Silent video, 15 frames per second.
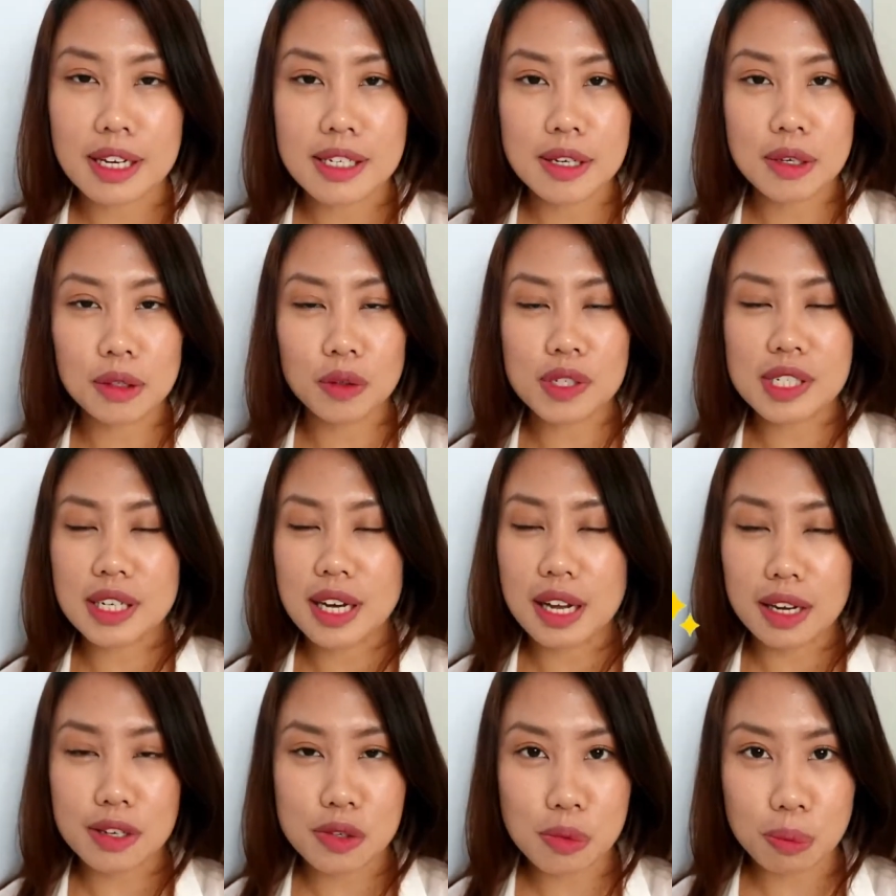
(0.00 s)
kasih untuk
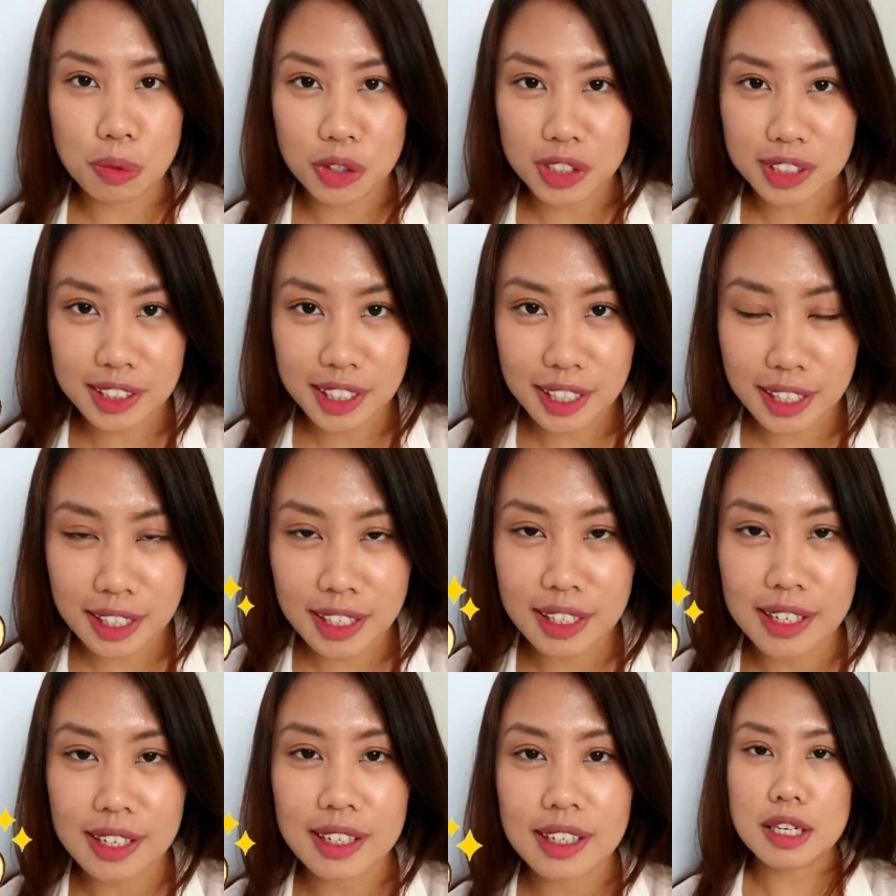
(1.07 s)
segala
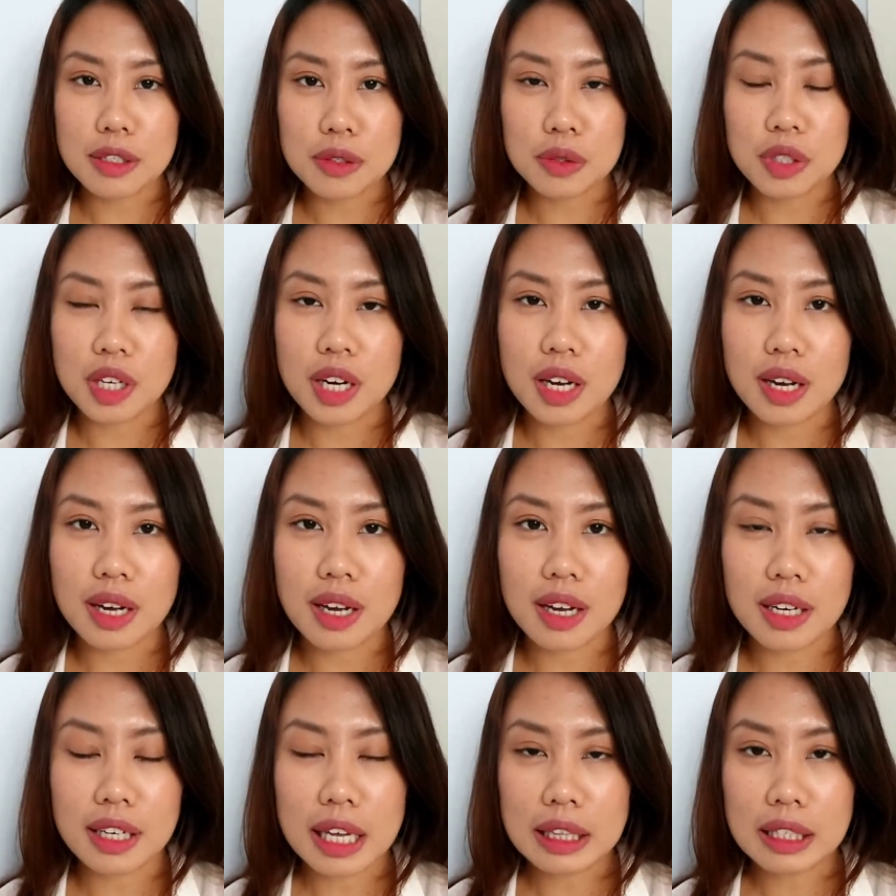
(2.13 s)
supportnya Dan
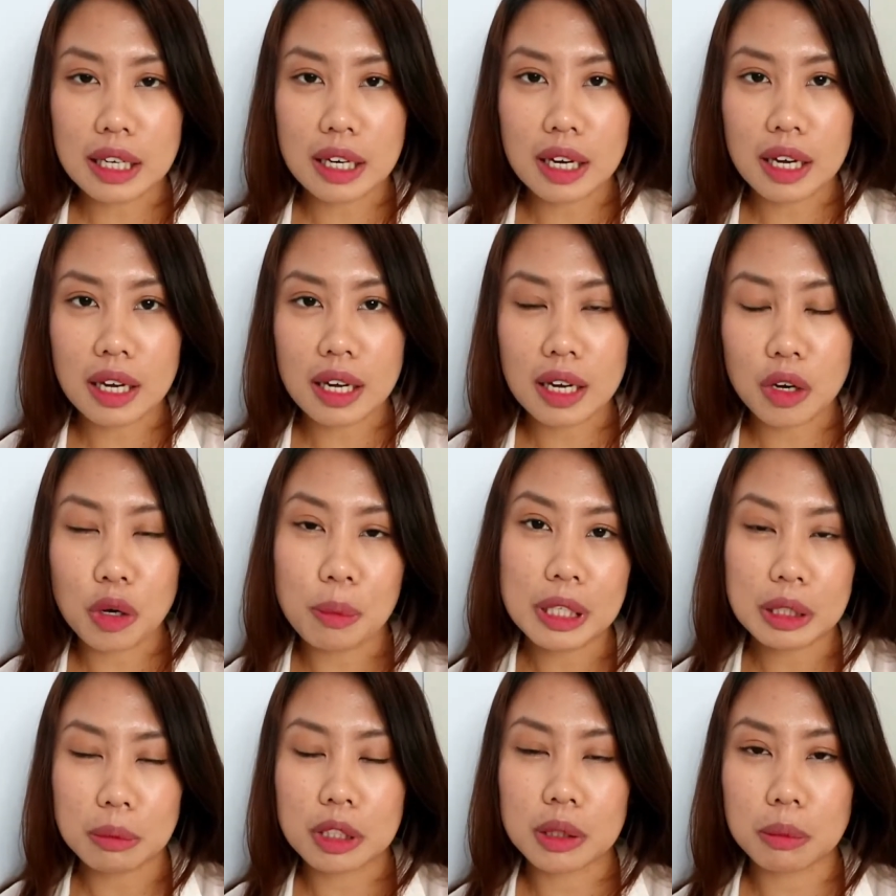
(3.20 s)
juga diantara komen
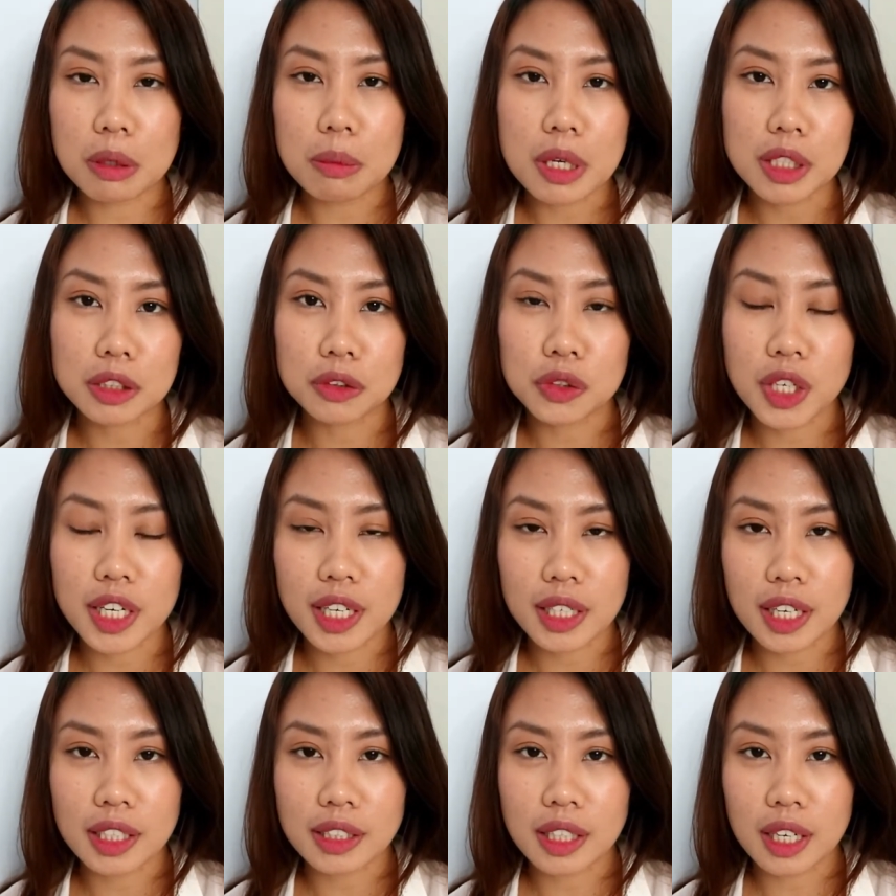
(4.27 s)
teman-teman banyak juga yang
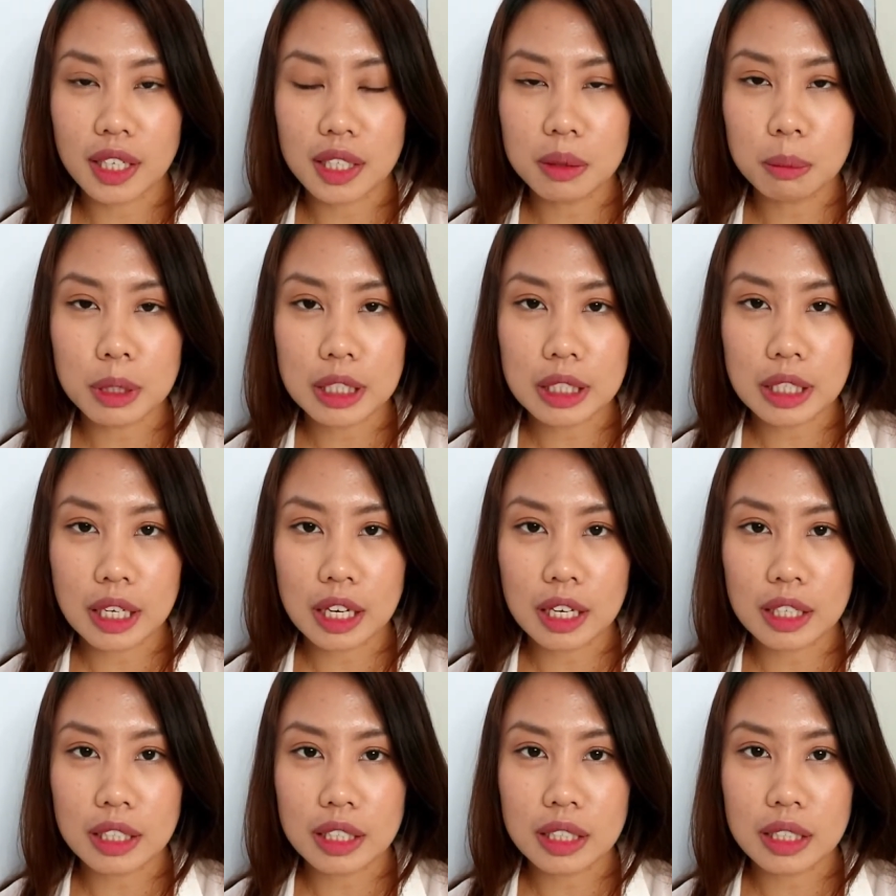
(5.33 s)
nanyain
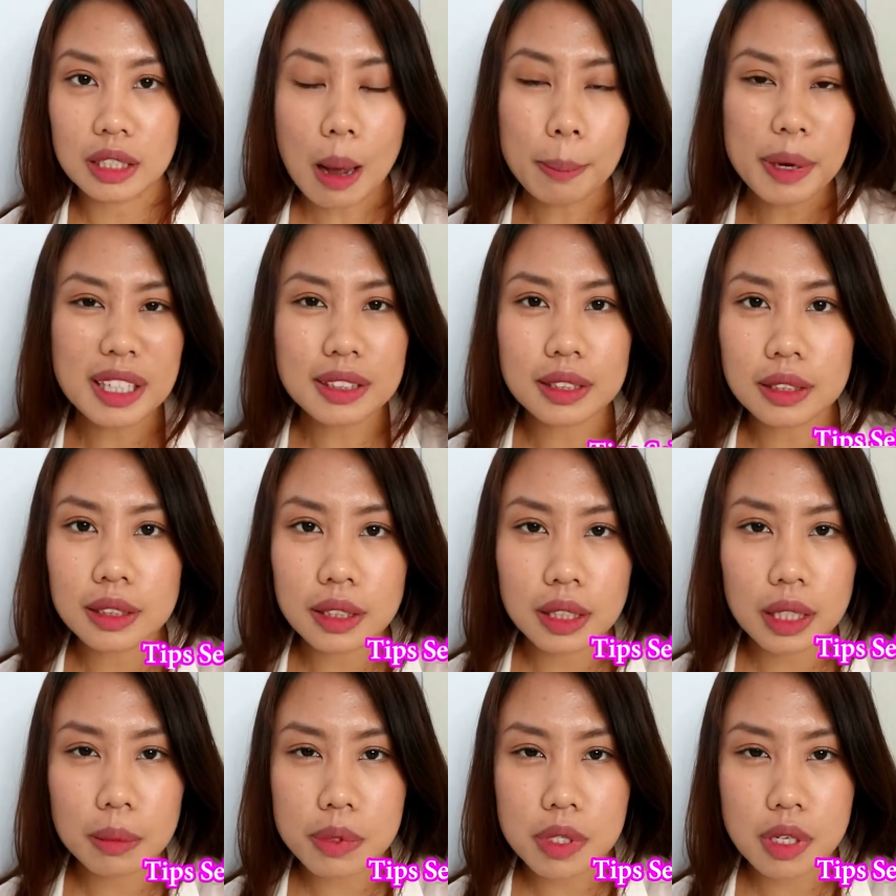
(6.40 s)
mengenai apa aja sih
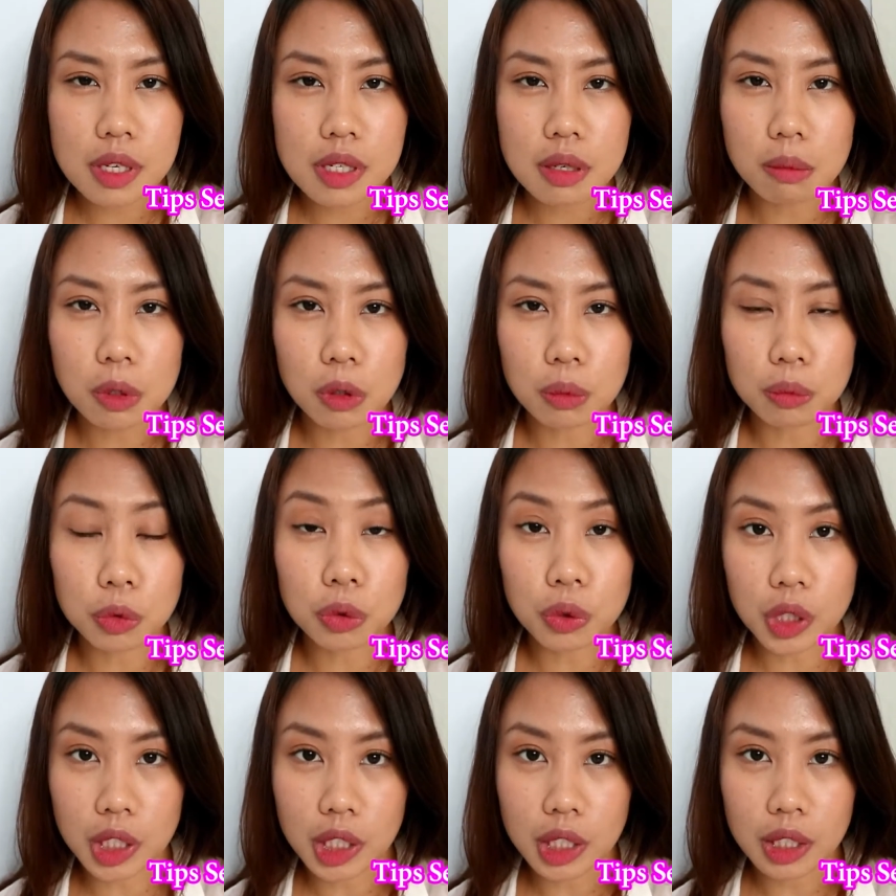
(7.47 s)
tipsnya sebelum
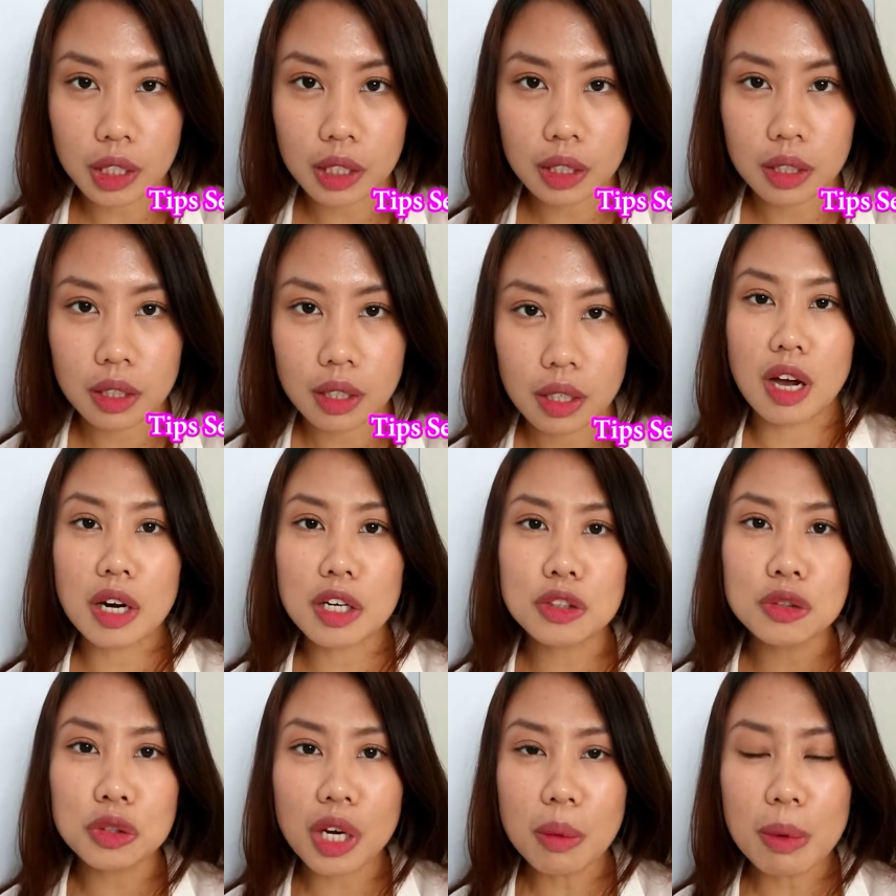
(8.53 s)
touring Ada
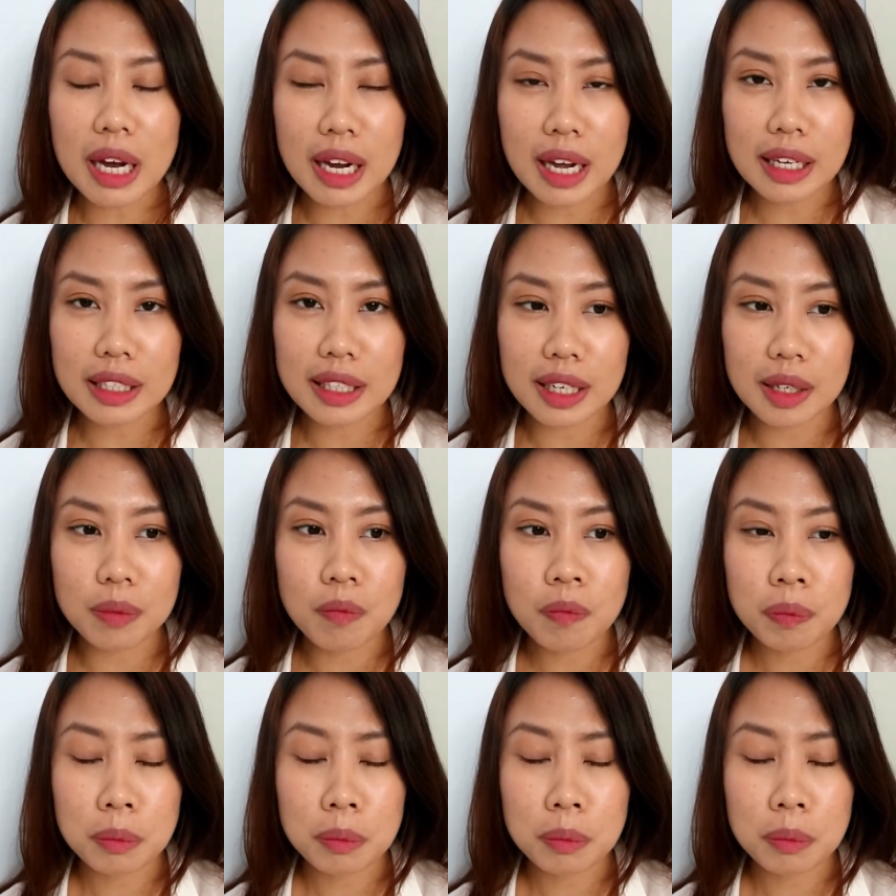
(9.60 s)
juga bahkan yang